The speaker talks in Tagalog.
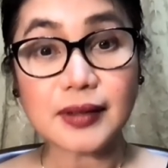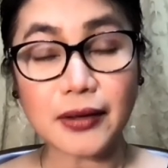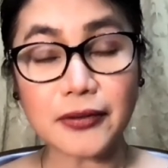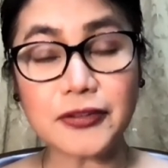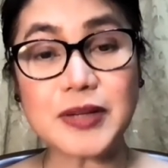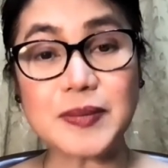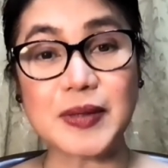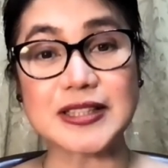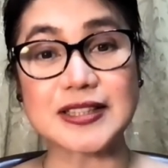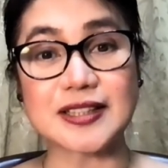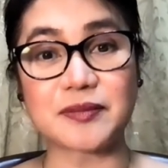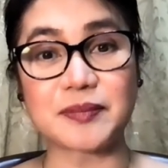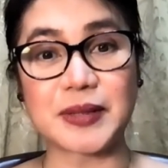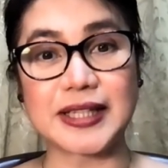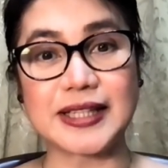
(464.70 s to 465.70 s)
3 months
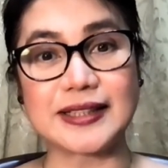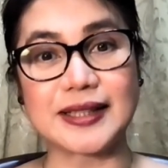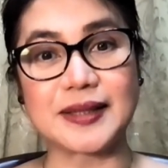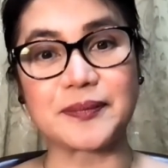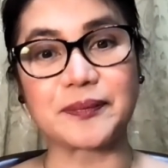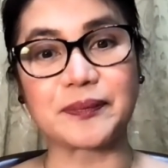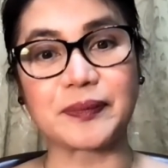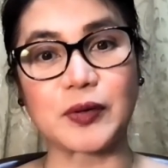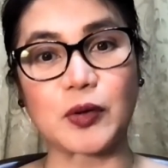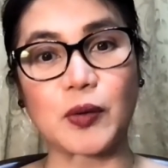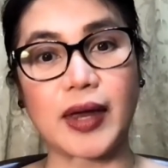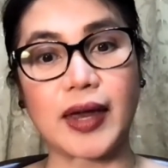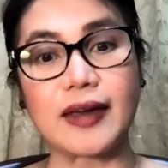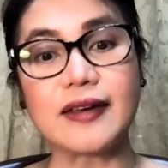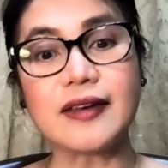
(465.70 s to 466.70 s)
ang pagitan.
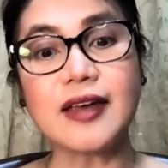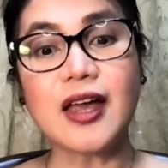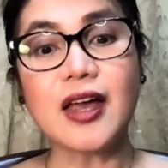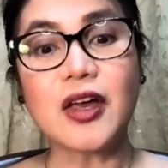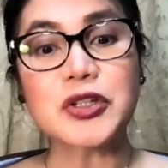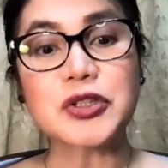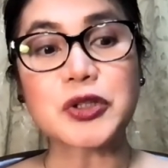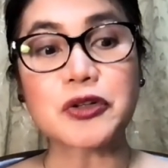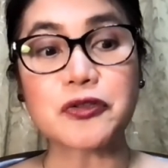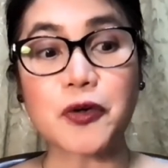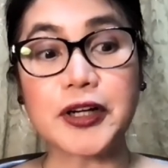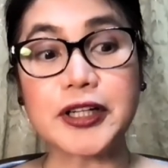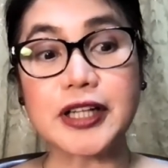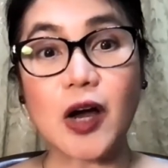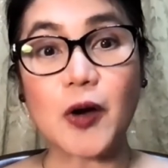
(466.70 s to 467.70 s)
Okay? So
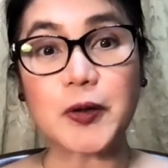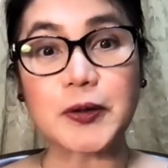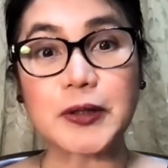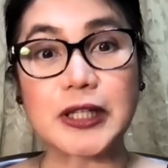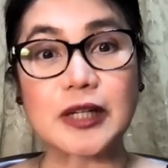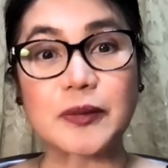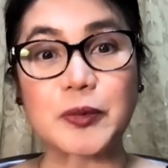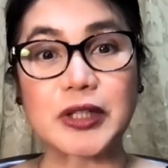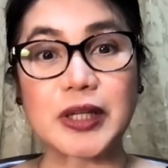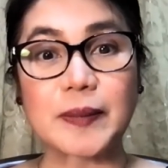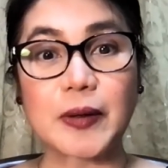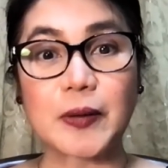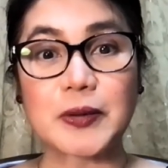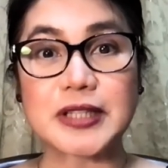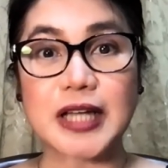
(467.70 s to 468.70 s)
for now, yun na lang muna
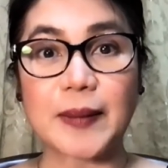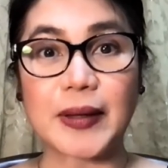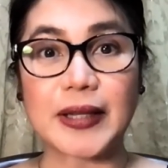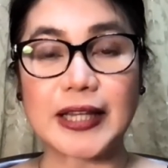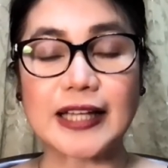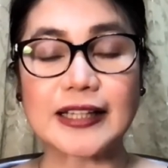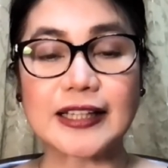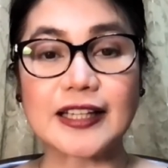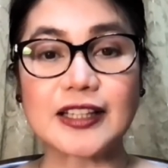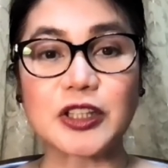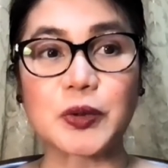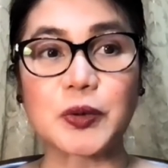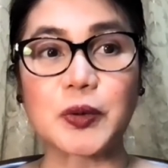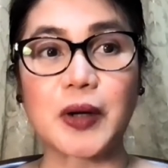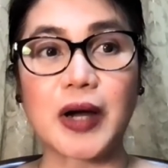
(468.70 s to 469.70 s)
pag-usapan natin
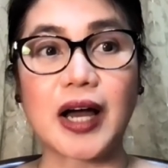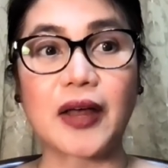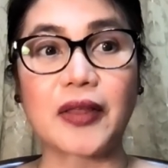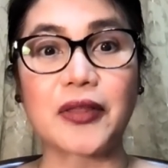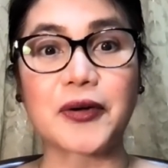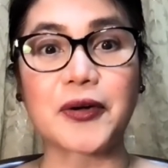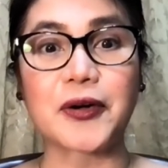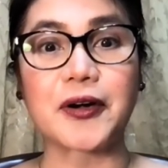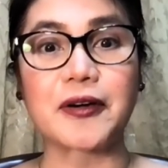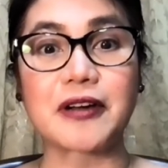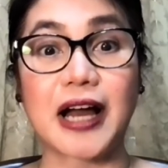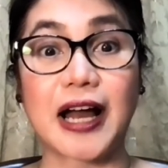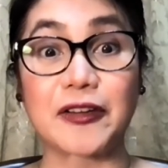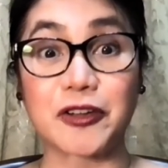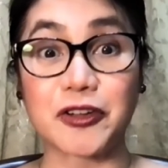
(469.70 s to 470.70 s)
yung other
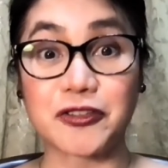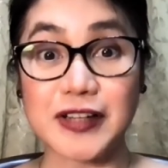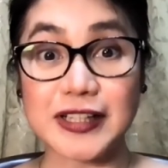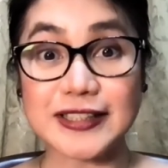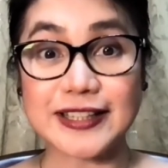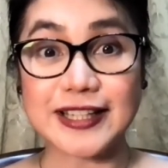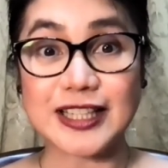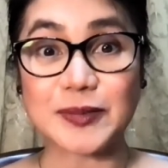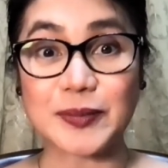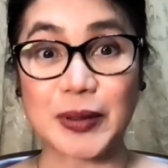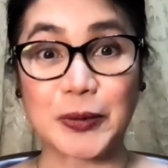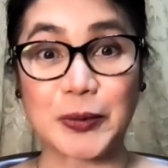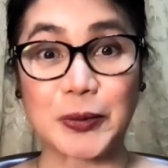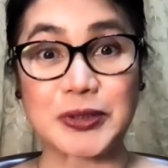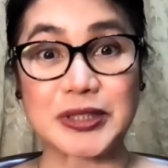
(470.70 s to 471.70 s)
other vaccines
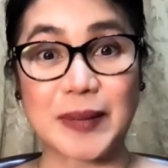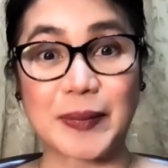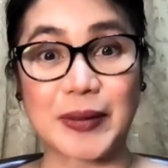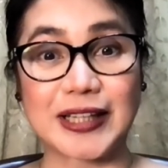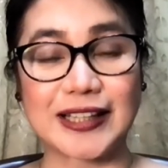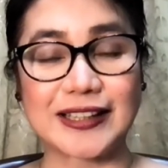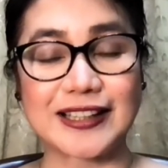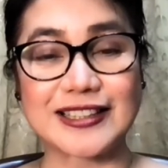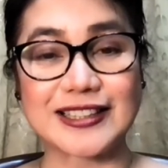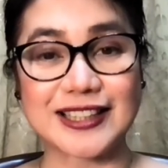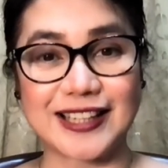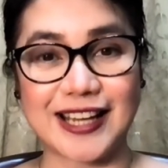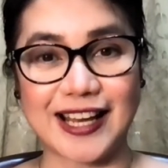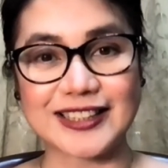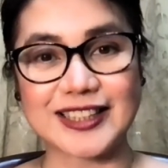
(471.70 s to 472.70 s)
pag-uusapan natin sa
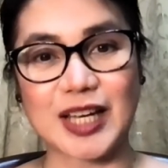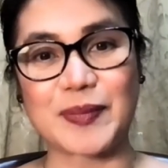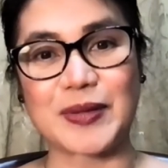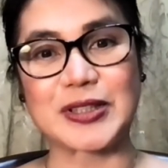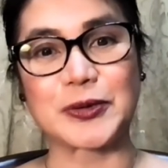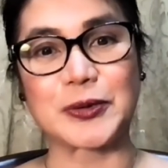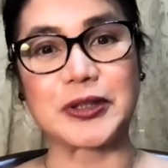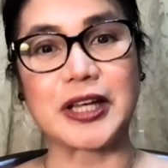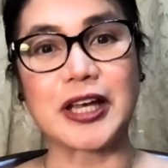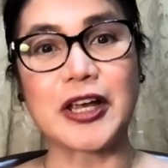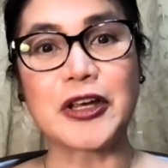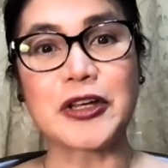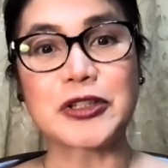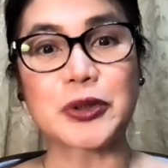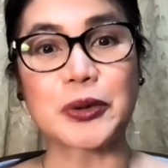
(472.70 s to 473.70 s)
next episode.
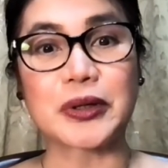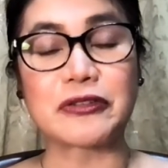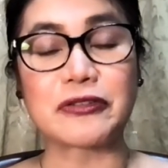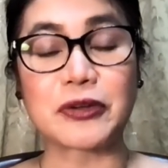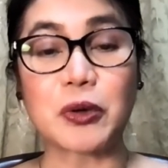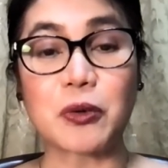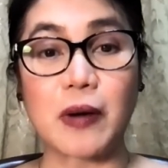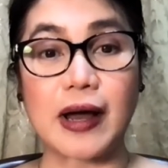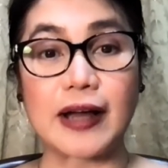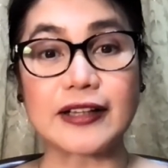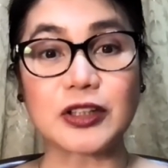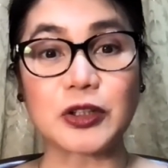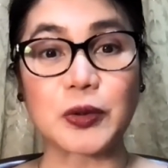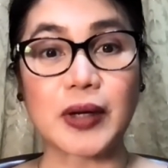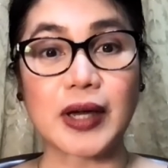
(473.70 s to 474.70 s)
So if you want,
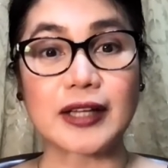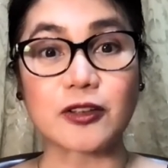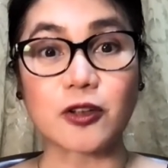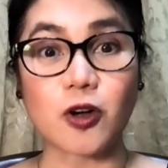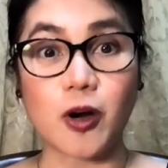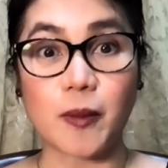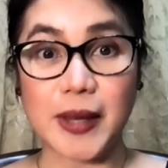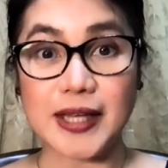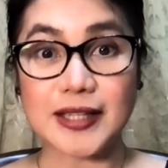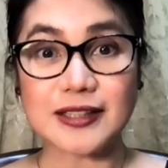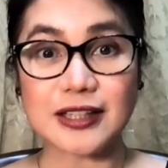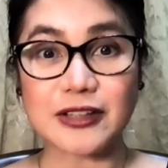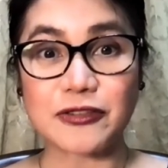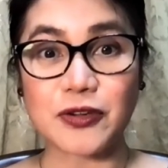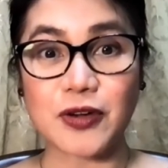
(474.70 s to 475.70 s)
you can comment
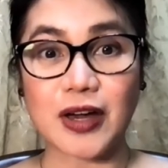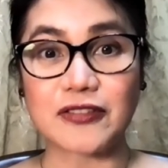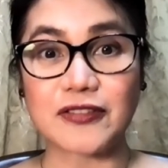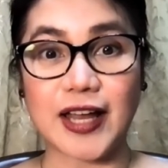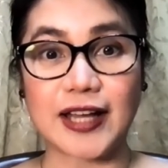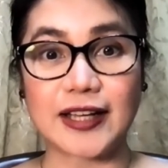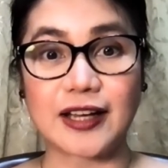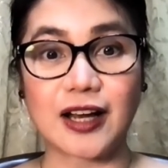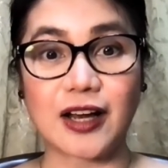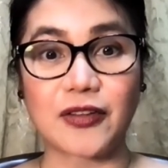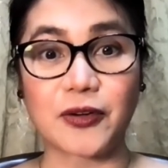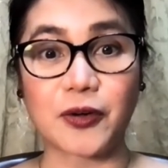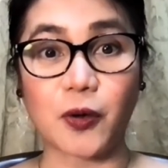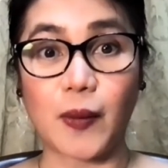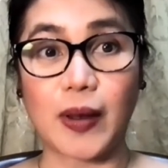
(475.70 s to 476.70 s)
if you have any
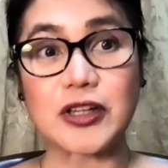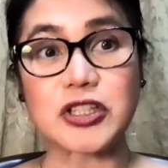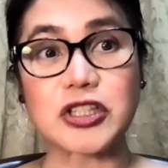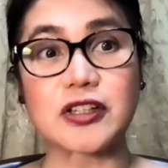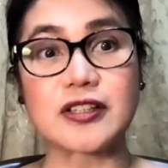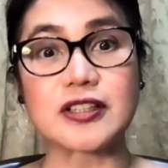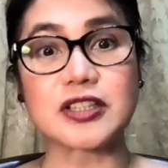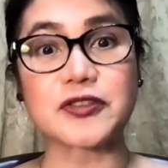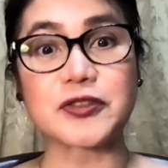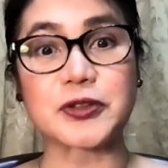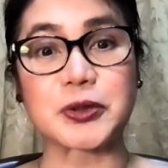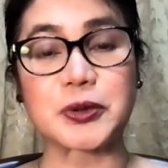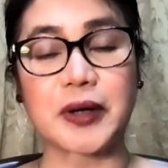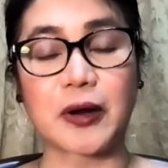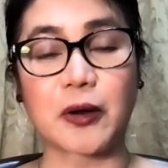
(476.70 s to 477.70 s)
other questions
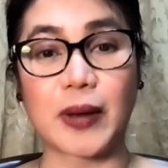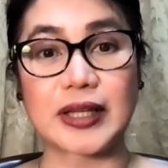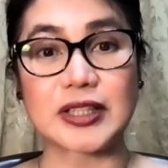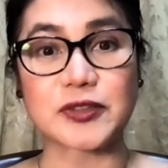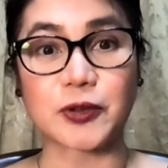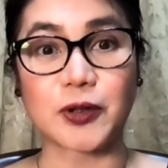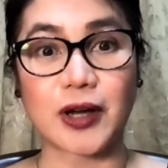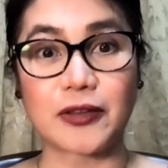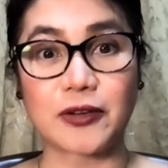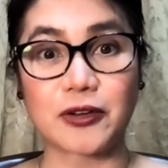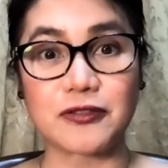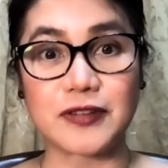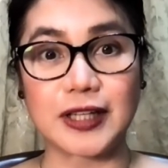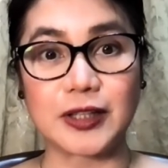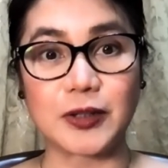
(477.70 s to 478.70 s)
to request for other
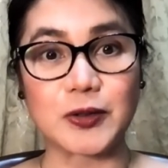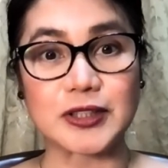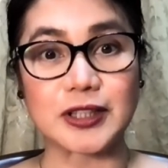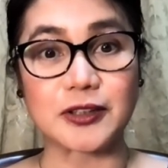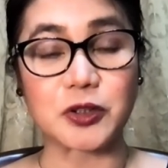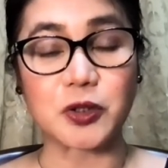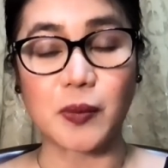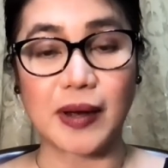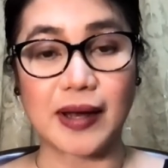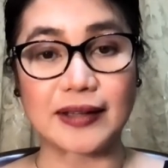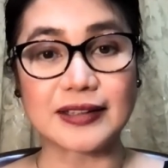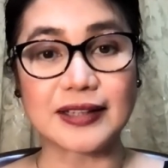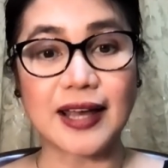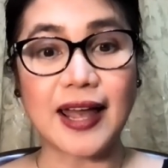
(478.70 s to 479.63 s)
videos that you want.